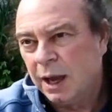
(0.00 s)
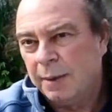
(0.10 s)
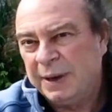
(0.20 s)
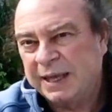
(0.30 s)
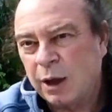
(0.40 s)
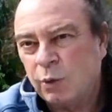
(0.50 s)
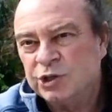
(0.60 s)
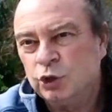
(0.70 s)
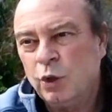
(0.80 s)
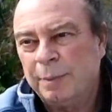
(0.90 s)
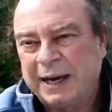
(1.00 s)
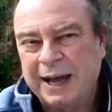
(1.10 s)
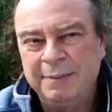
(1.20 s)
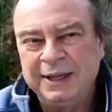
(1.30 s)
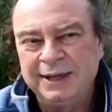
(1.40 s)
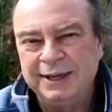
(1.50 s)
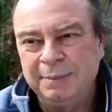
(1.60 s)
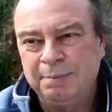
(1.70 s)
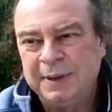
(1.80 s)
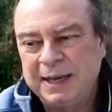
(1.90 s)
eh, perché questi due
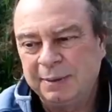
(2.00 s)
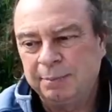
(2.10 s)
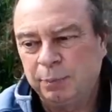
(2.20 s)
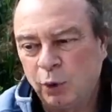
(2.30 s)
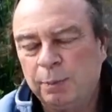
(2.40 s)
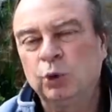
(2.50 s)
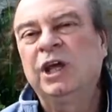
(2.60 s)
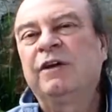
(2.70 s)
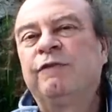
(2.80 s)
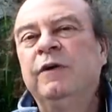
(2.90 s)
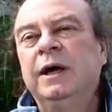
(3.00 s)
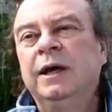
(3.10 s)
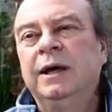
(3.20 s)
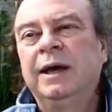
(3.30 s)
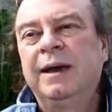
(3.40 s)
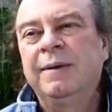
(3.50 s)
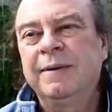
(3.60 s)
parametri per poi poter eh,